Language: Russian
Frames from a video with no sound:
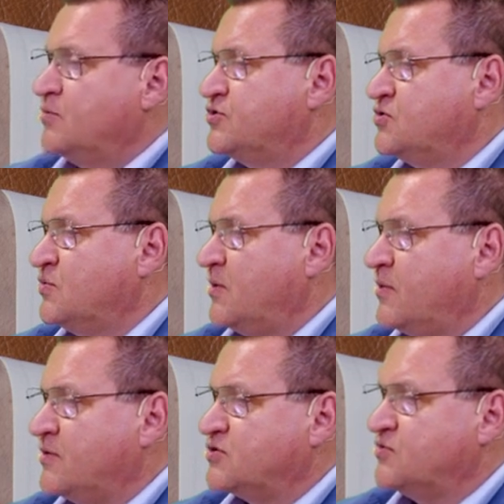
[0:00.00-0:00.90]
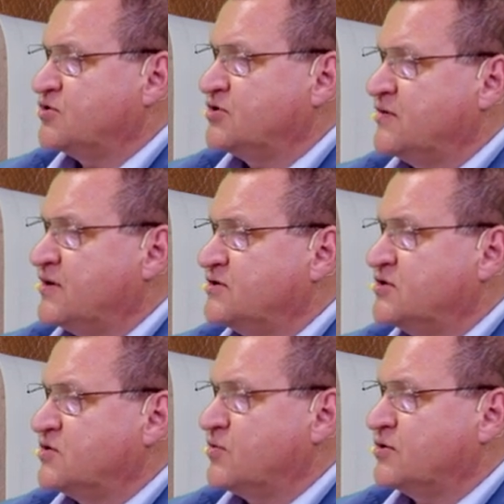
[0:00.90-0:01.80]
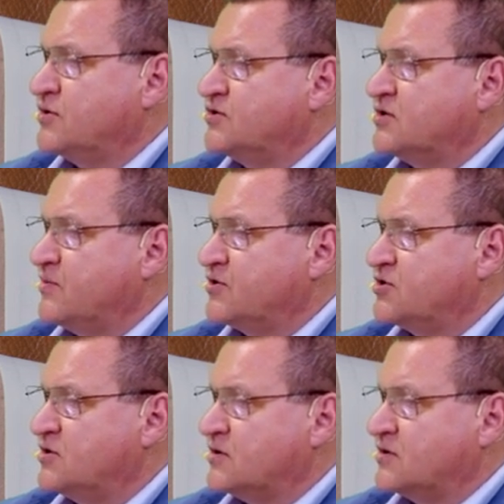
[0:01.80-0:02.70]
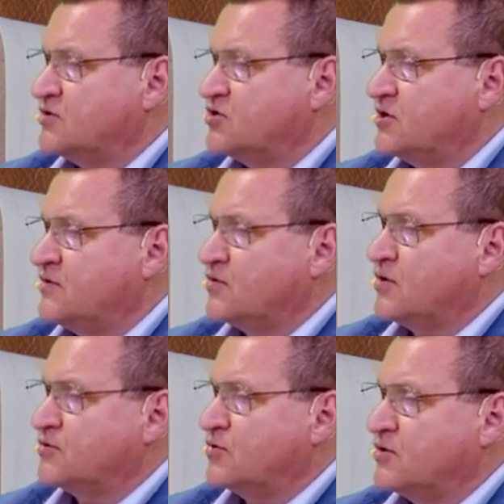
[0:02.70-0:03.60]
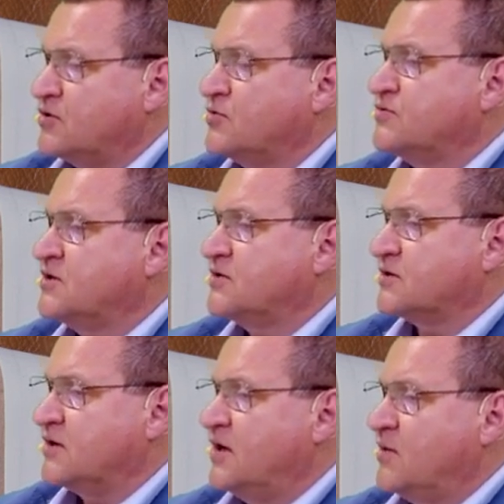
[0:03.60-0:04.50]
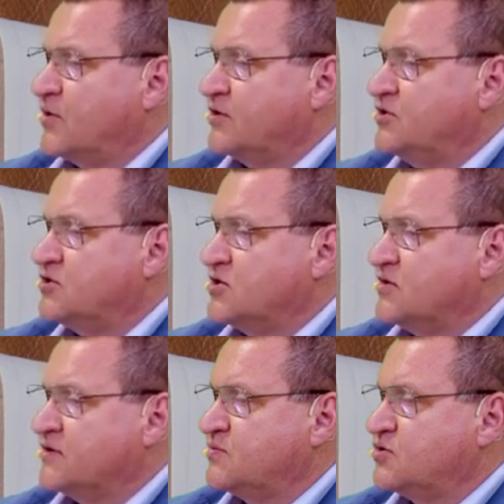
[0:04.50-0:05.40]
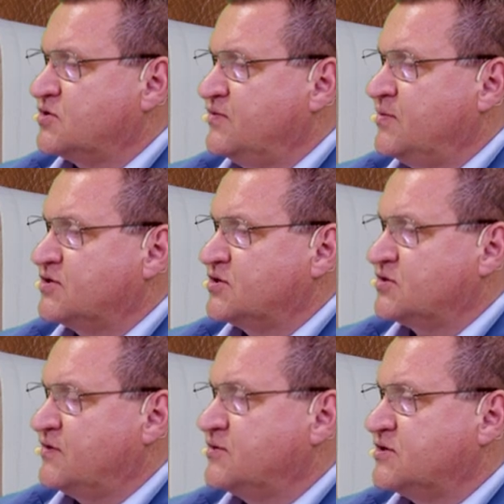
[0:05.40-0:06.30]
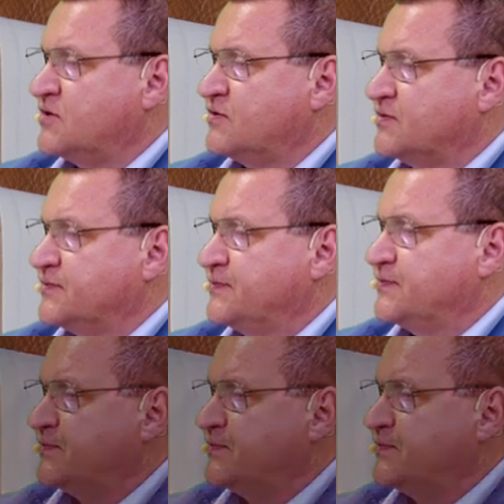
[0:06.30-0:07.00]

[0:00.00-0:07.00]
Почему попавшему в жернова российской бюрократической машины, человеку, который не дает взяток, практически невозможно выбраться живым и здоровым.